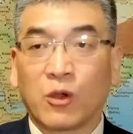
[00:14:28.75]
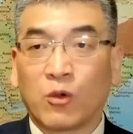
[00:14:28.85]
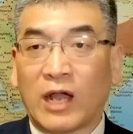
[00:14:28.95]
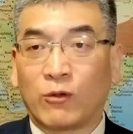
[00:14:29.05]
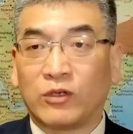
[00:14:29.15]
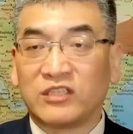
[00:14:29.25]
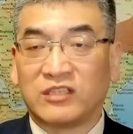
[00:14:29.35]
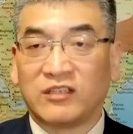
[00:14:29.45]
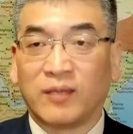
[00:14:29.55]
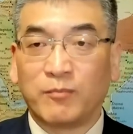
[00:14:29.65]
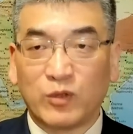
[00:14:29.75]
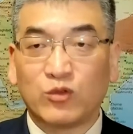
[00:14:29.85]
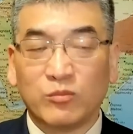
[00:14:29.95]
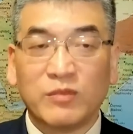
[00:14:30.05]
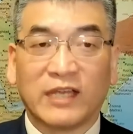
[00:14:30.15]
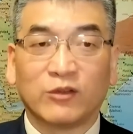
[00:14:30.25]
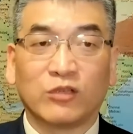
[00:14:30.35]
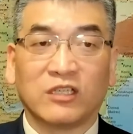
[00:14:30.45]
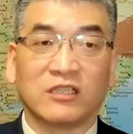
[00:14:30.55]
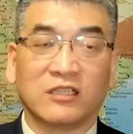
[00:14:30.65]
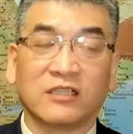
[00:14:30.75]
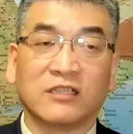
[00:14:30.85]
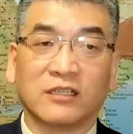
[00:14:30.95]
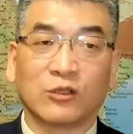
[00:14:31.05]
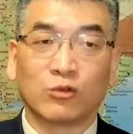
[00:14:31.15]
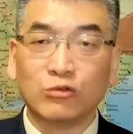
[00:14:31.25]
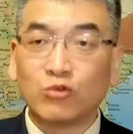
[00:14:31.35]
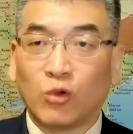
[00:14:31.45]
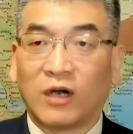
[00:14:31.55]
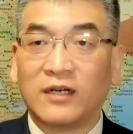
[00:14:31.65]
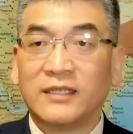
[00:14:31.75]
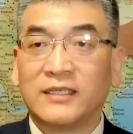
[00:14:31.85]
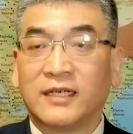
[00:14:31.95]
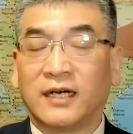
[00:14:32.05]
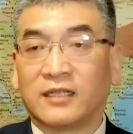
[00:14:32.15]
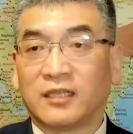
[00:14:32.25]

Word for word: 跨国企业必须面对的一个工作啊。